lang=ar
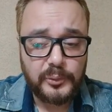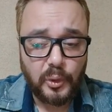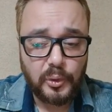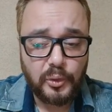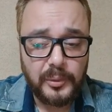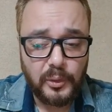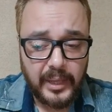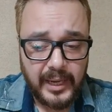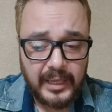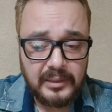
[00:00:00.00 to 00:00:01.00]
بتحكم
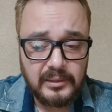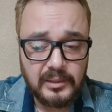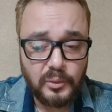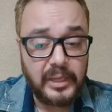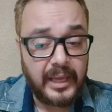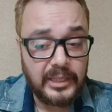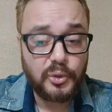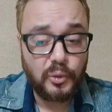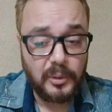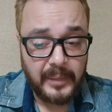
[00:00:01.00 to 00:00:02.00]
الواحد
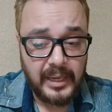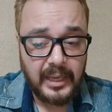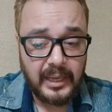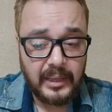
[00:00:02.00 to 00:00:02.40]
والعيش والملح